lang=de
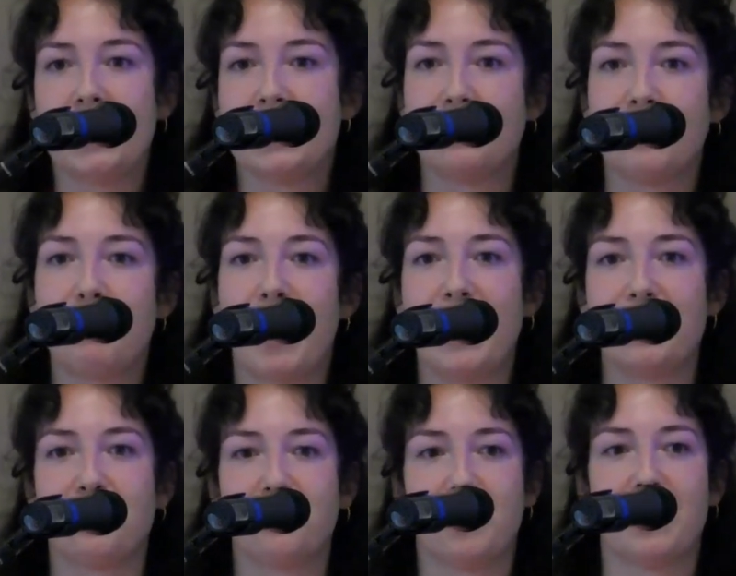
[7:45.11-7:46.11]
die
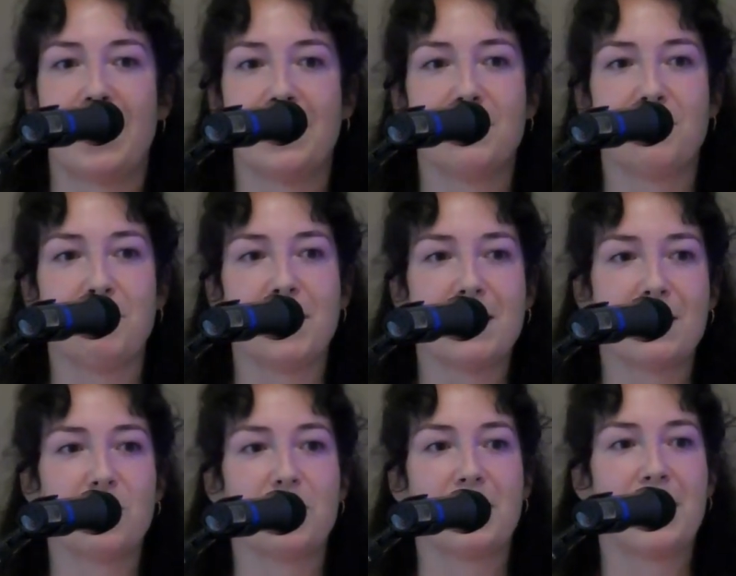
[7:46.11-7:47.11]
Verbreitung von
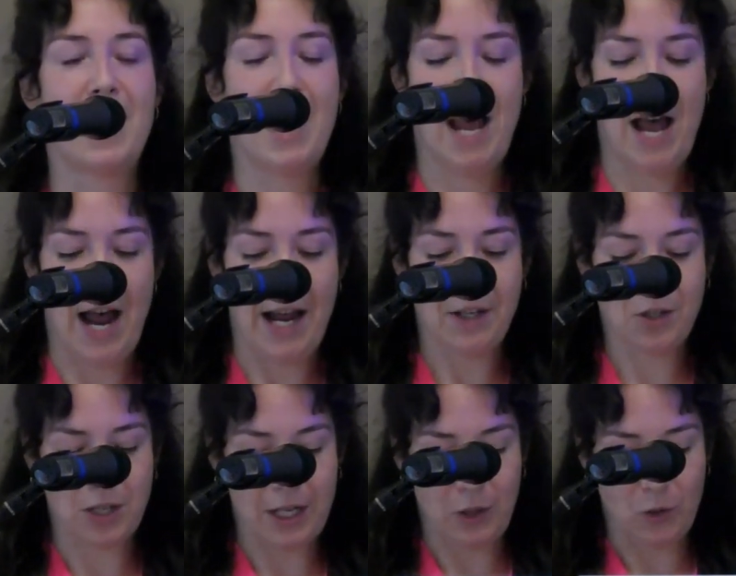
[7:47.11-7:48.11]
antifeministischen
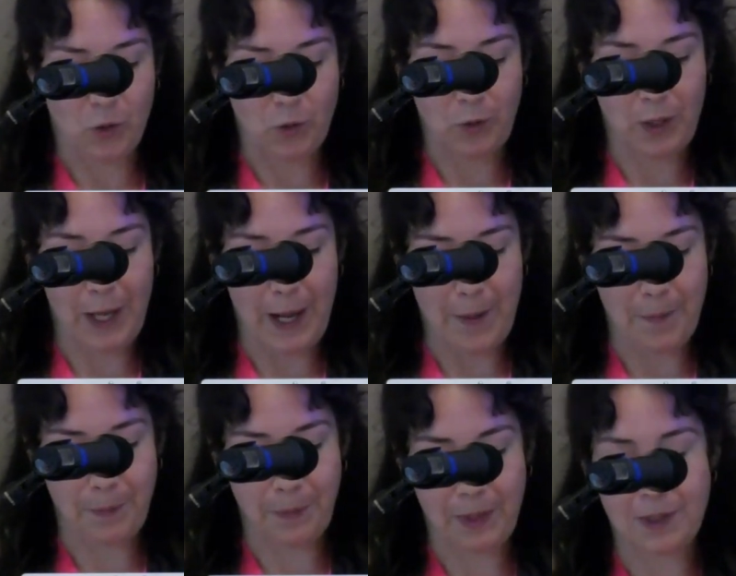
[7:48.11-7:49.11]
Einstellungen
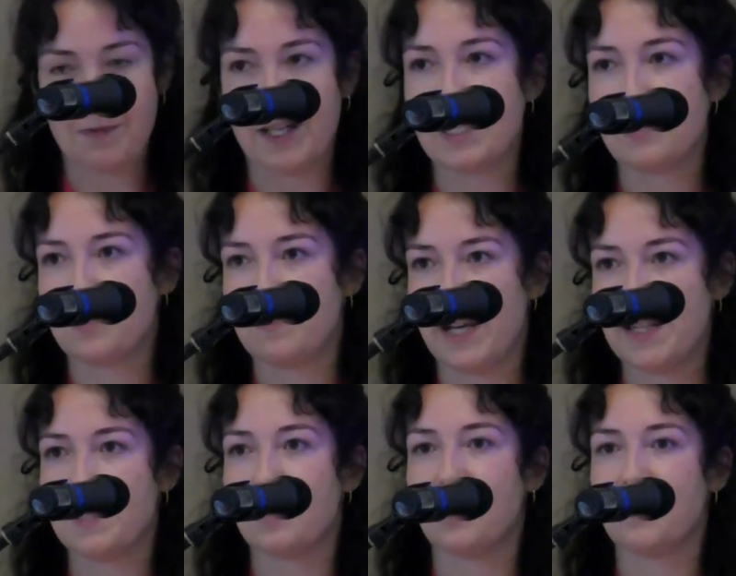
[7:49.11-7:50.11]
ähm,
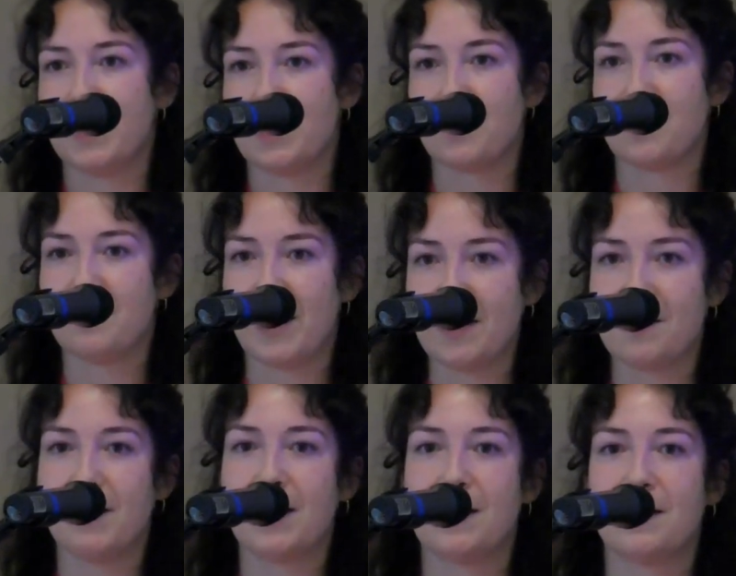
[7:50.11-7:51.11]
2020 und
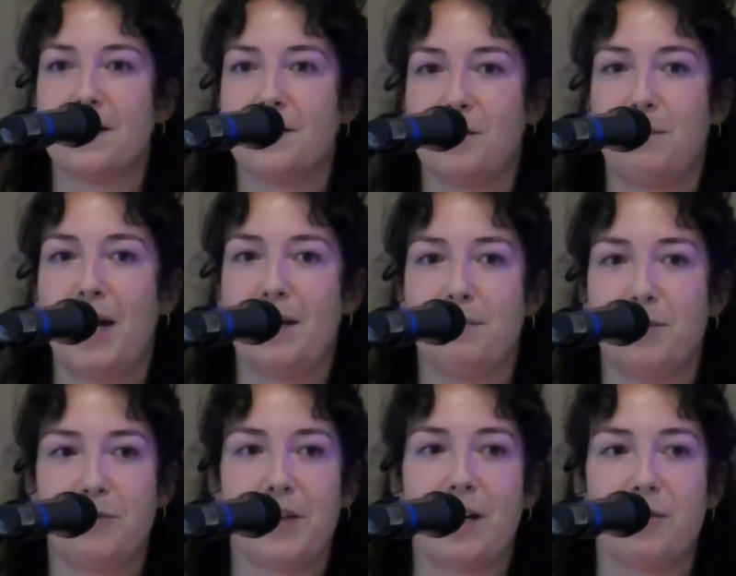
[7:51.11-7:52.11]
2022, also die beiden
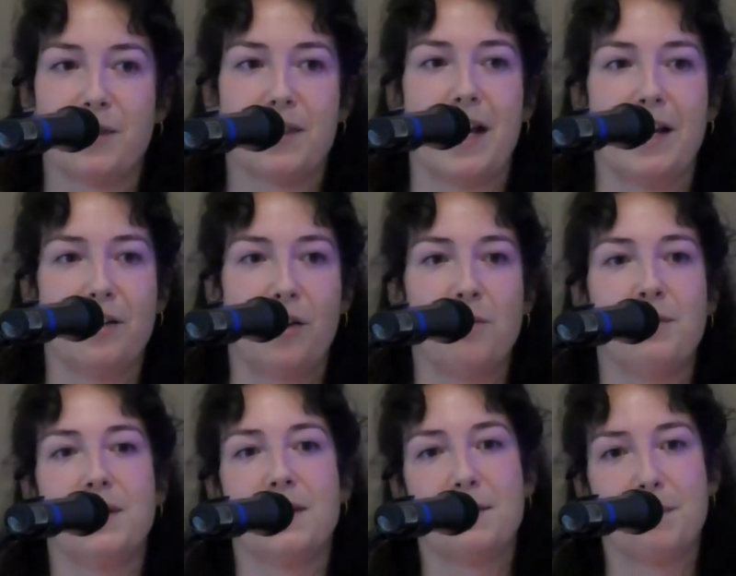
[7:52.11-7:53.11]
Befragungszeiträume,
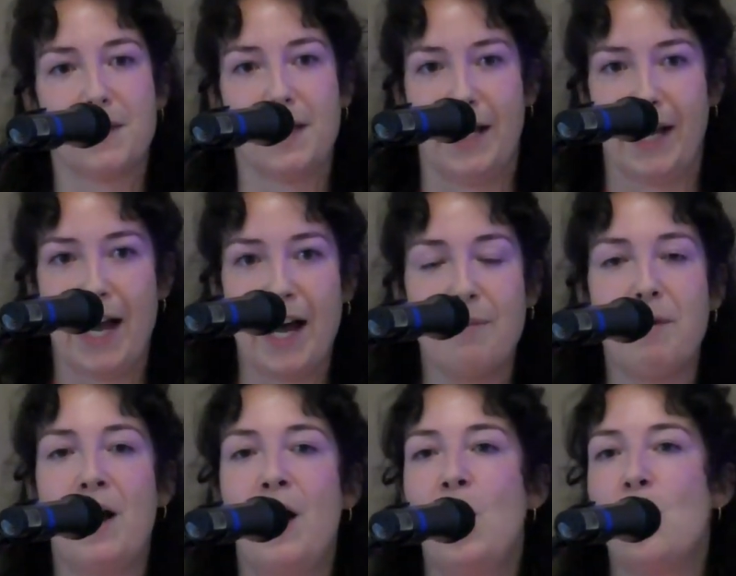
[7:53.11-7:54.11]
die es bisher gab,
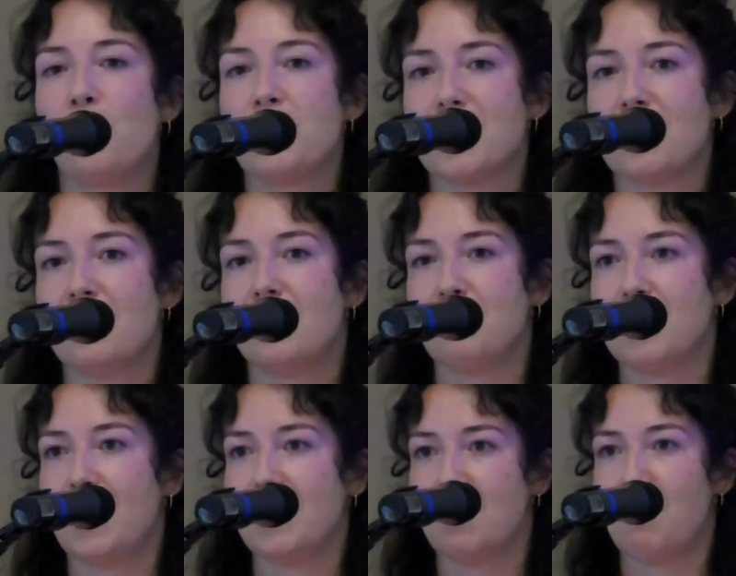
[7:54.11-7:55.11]
und sehen in dem
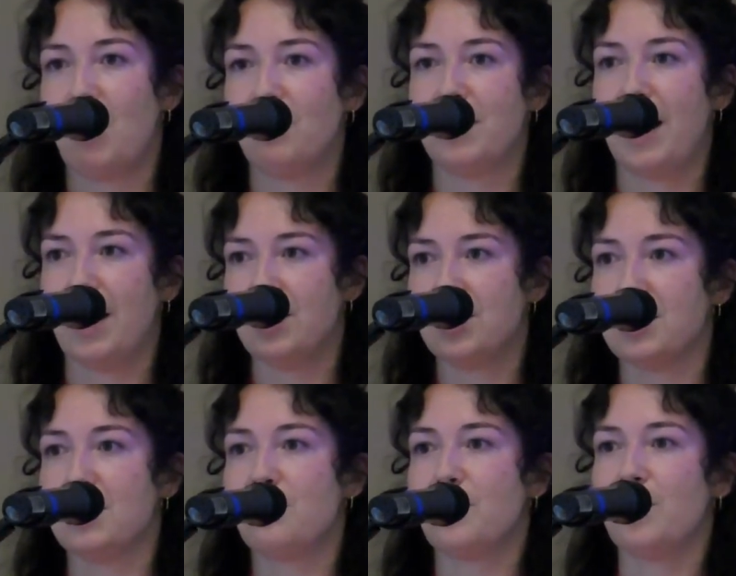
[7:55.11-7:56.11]
Zeitraum auch einen
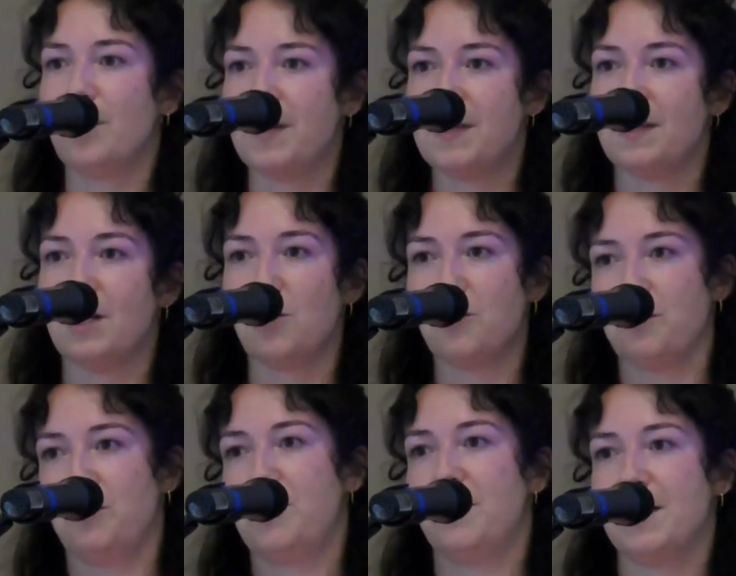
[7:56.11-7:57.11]
Anstieg von 19 auf
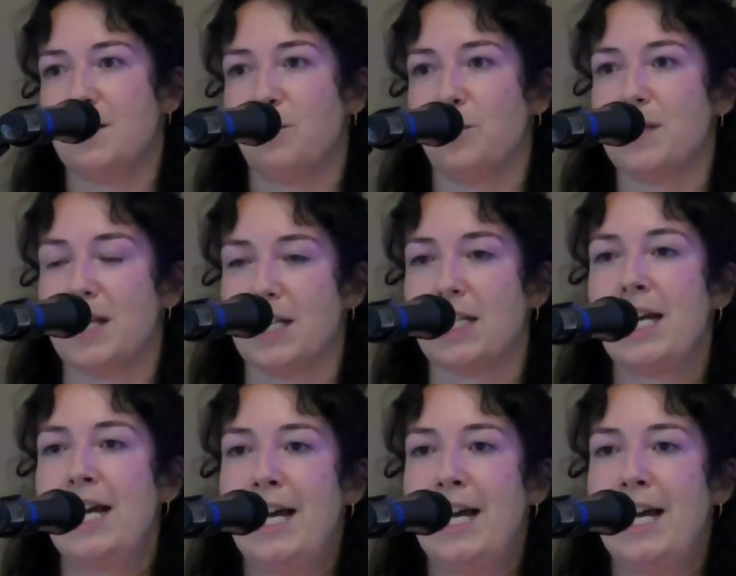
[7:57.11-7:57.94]
25 Prozent.